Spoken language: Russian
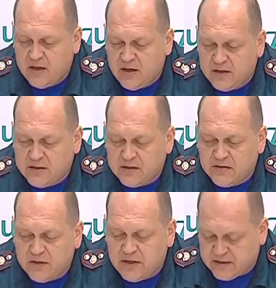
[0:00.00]
Это
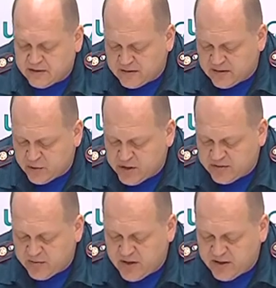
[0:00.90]
два э,
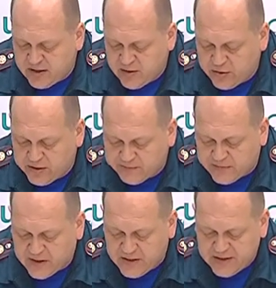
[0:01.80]
муниципальных района
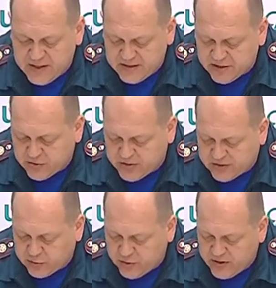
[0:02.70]
Осинский,
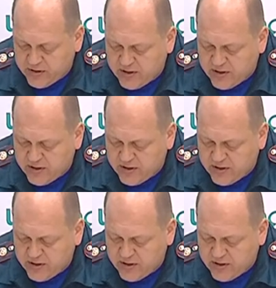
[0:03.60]
Чусовской,